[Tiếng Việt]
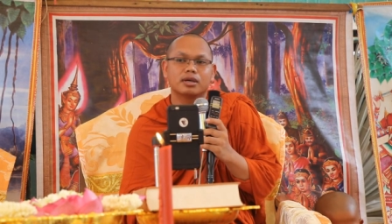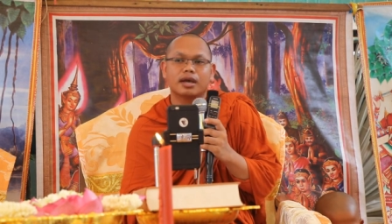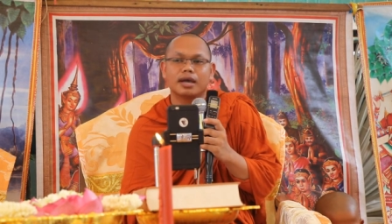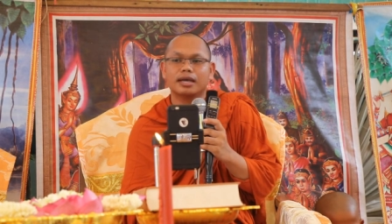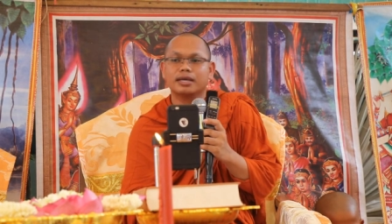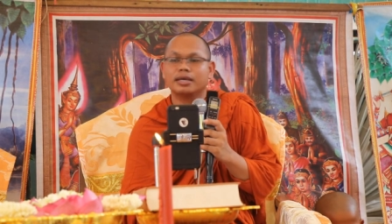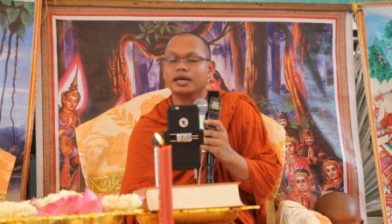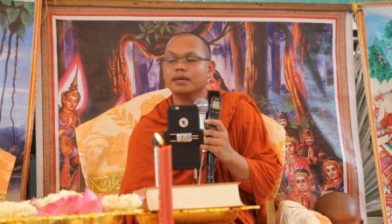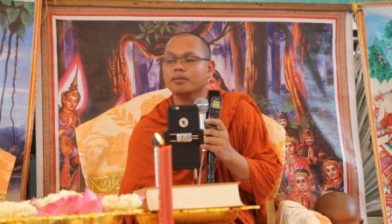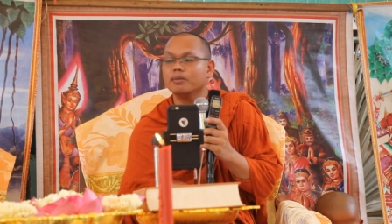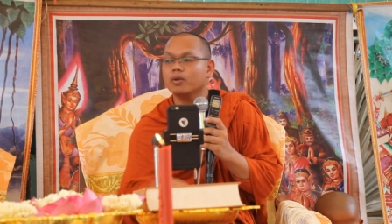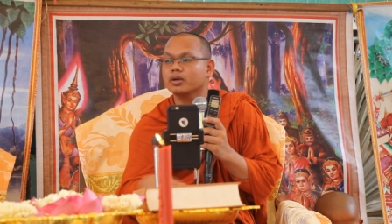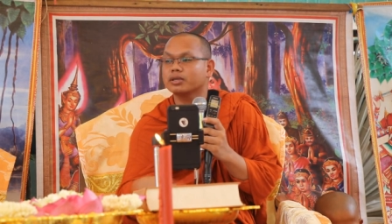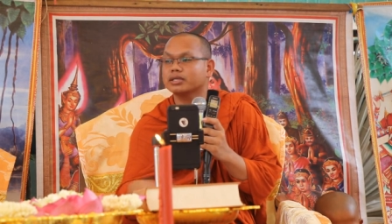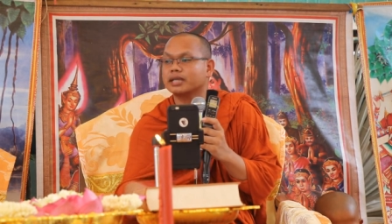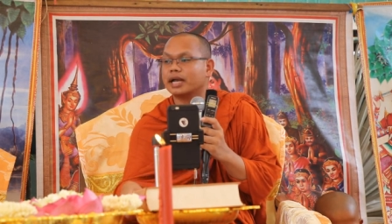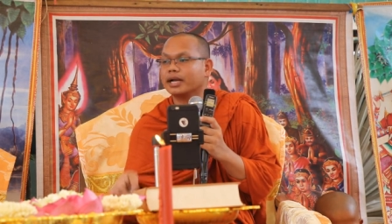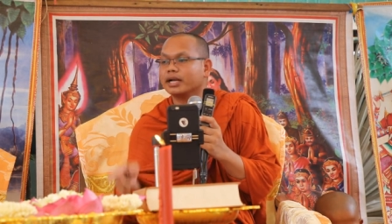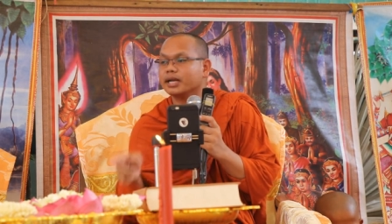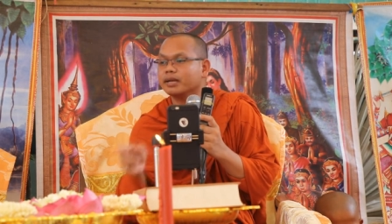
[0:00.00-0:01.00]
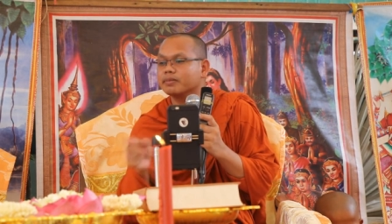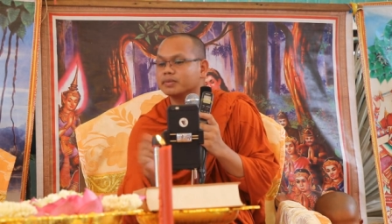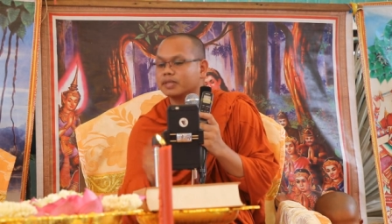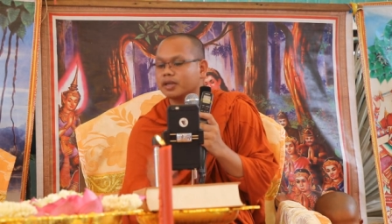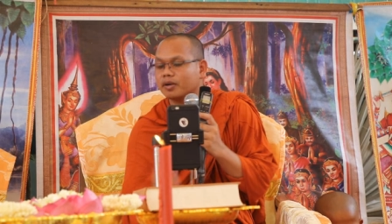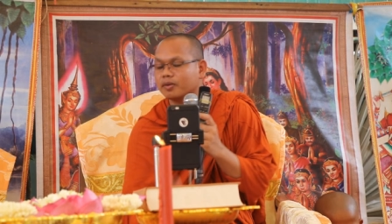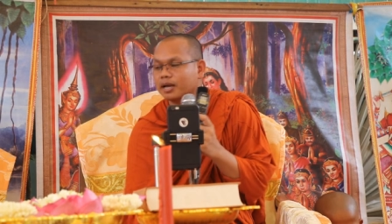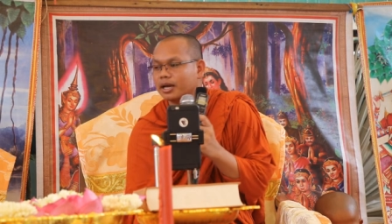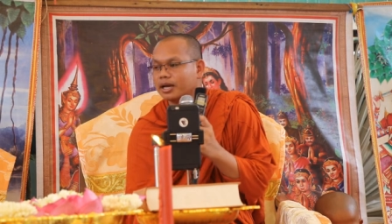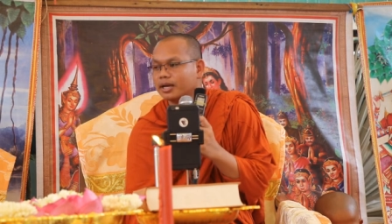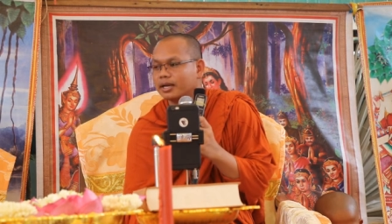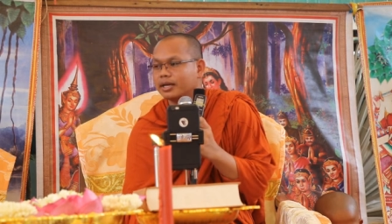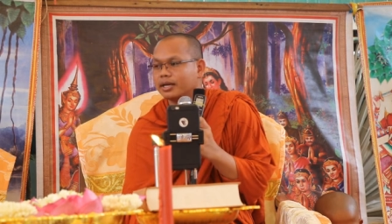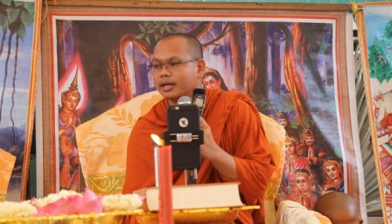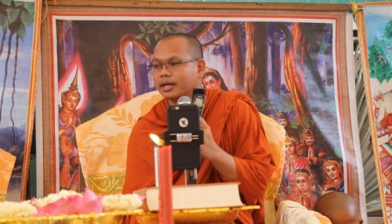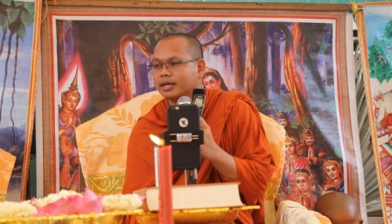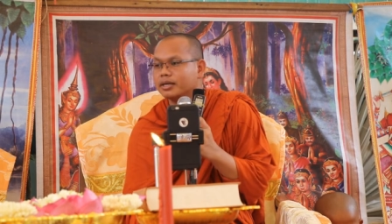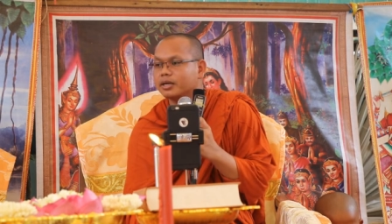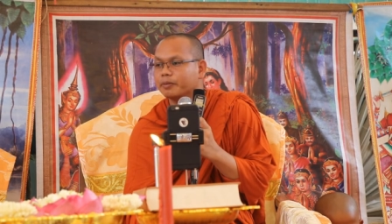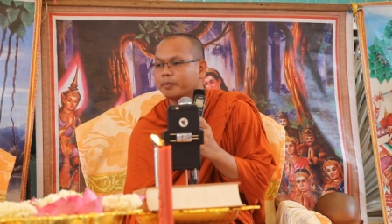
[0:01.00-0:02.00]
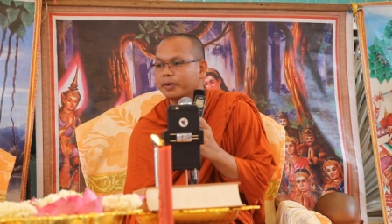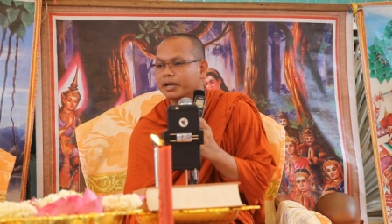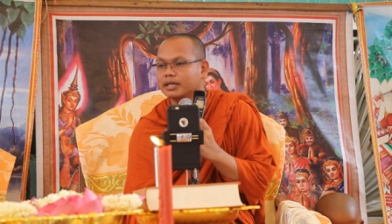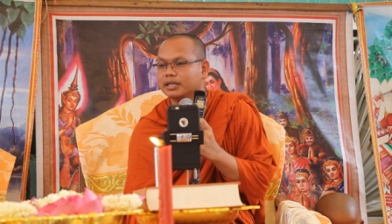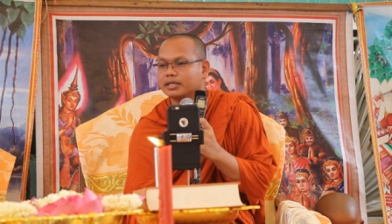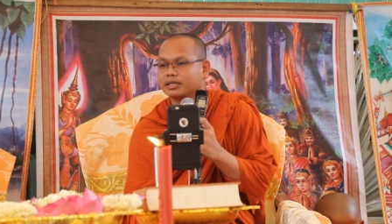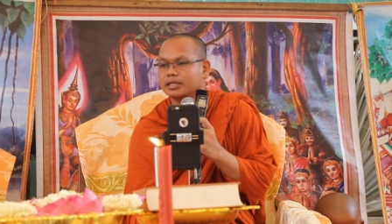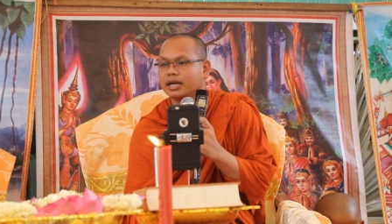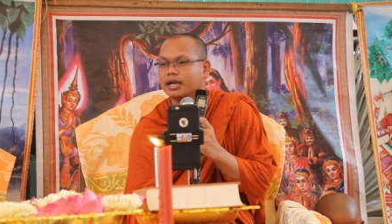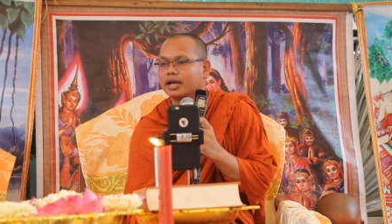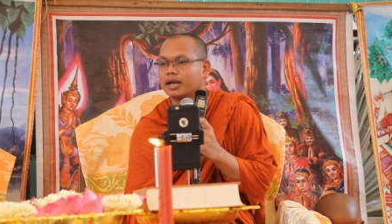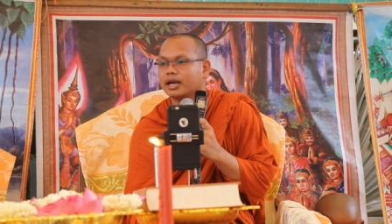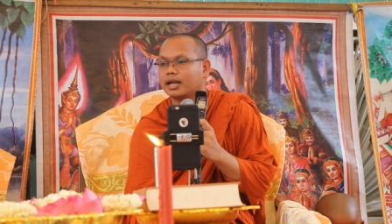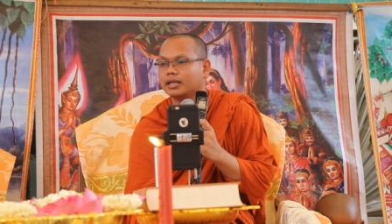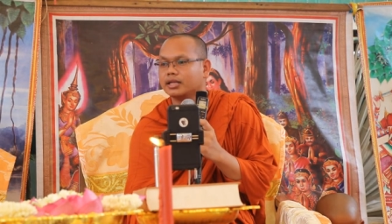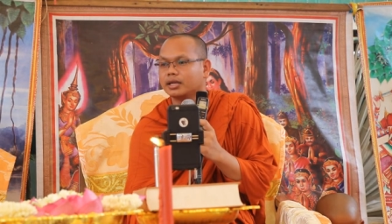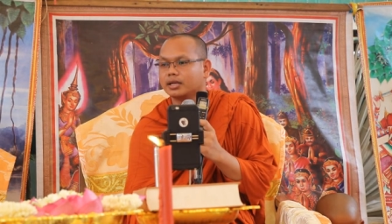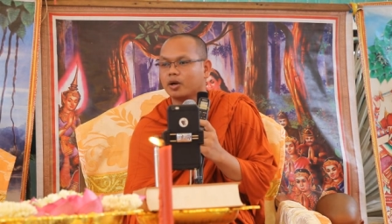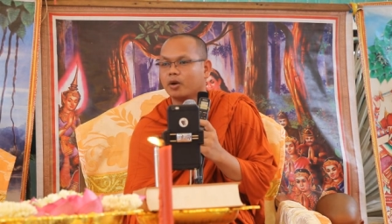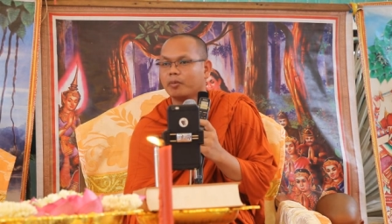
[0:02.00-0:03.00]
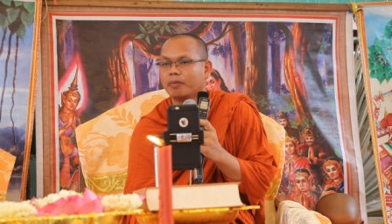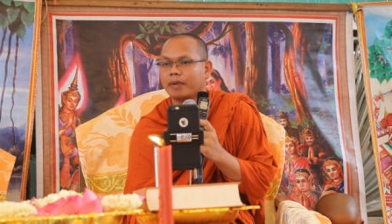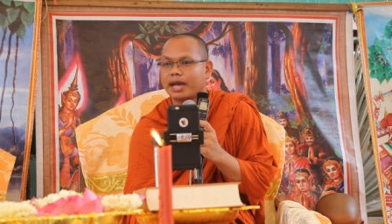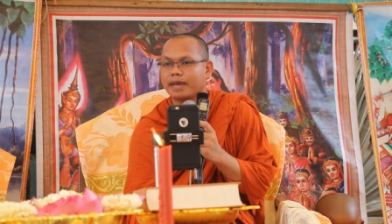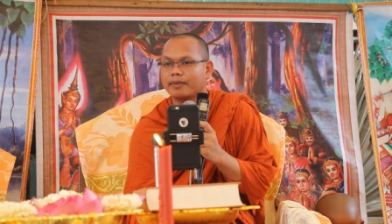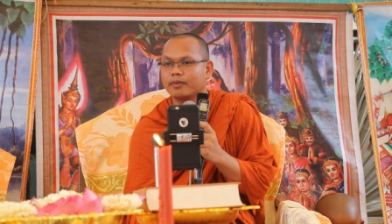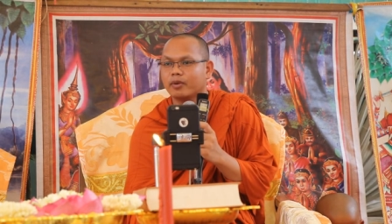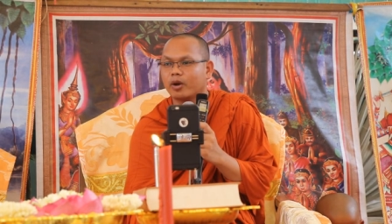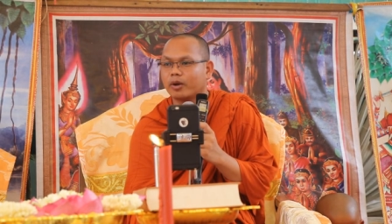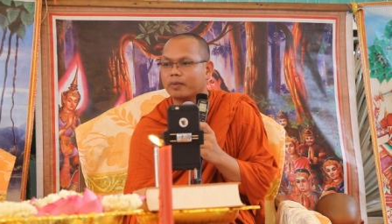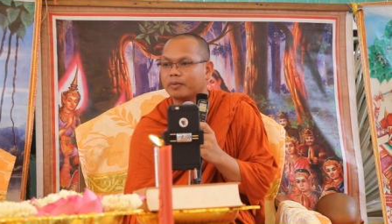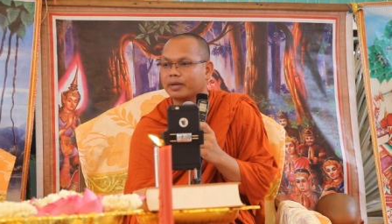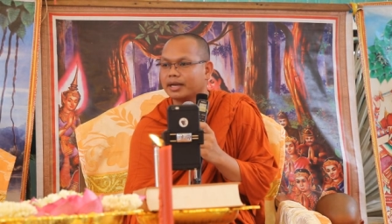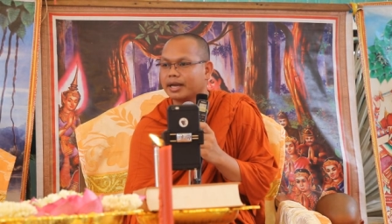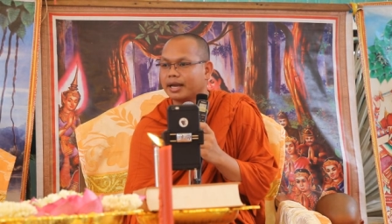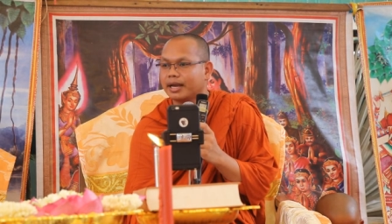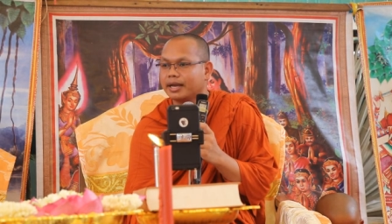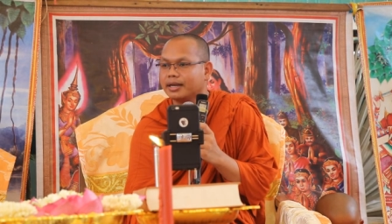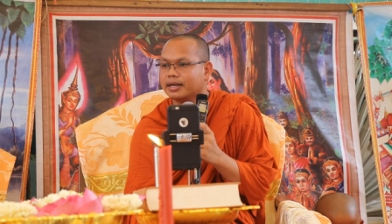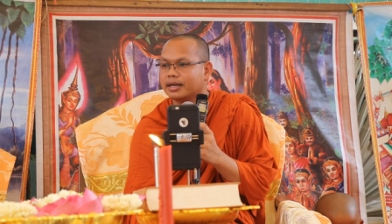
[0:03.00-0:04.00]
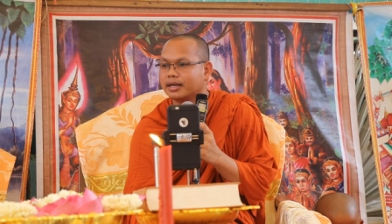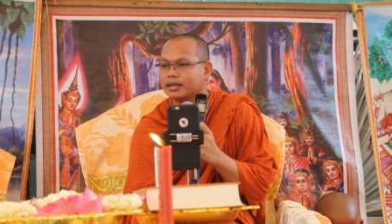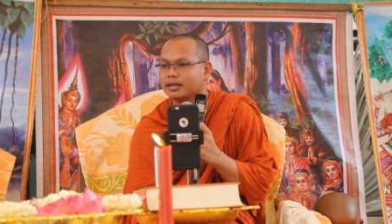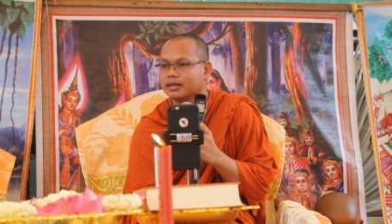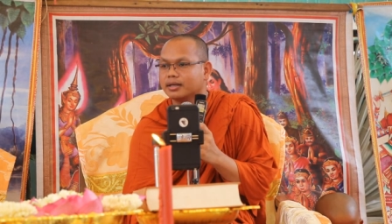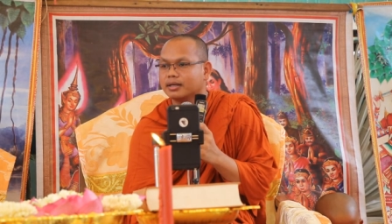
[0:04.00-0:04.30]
hay cái bùa cha cái sâu nặc này ấy rương phê thì chết là chặt nôm em ngọt cái đấy nè